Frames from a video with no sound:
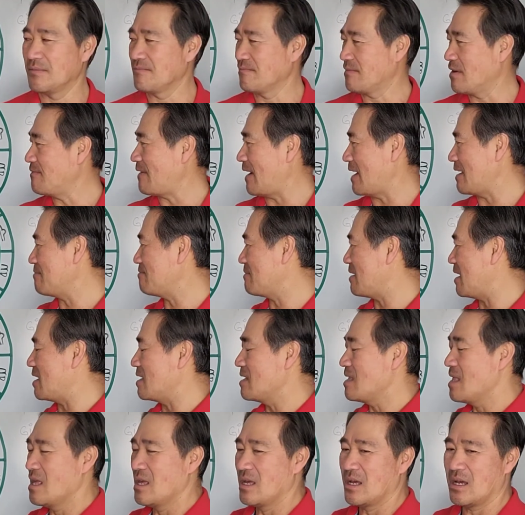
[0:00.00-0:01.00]
vì vậy mà
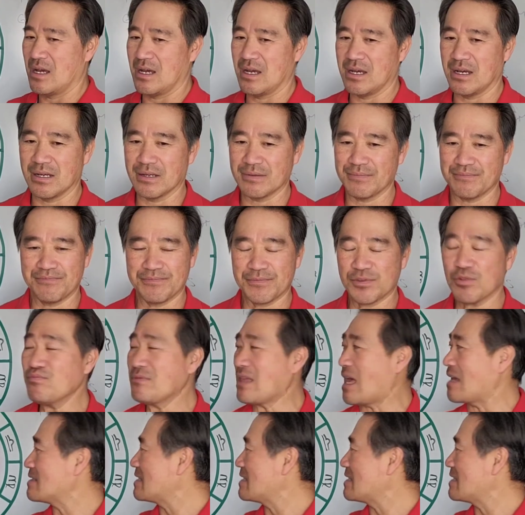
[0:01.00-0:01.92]
uh, chúng ta